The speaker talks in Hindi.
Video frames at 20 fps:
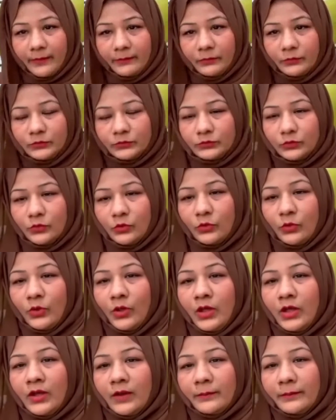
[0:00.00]
आप उसको
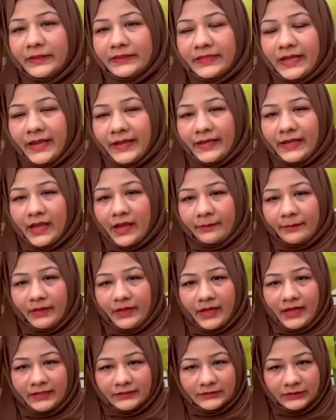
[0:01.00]
बताएं कि
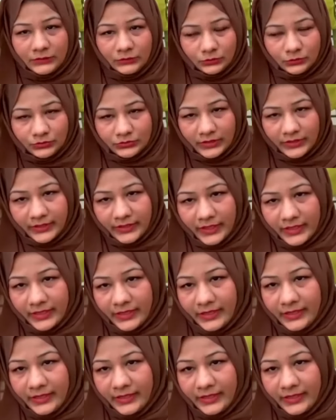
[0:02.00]
आपने ऐसे यूज़ करना